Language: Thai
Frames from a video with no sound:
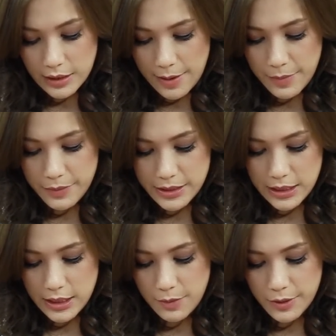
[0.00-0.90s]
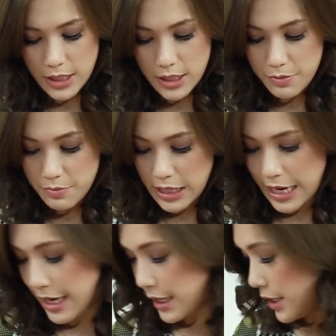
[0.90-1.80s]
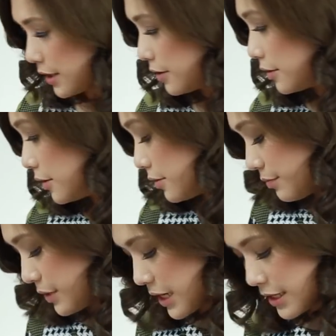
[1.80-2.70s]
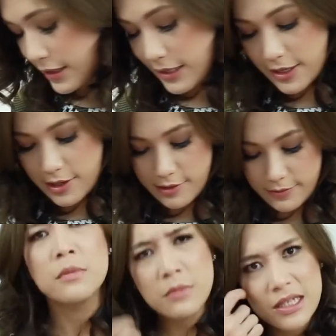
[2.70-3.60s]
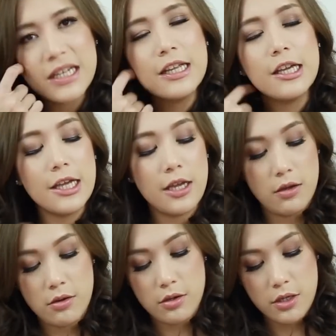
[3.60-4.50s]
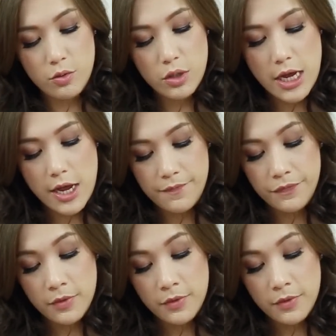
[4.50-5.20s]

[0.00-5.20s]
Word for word: แต่มันเป็นสีที่ประเทศนี้ไม่มีขายนั่นเองมันน่าจะใช้ดีมันใช้ดีรุ่นเนี้ย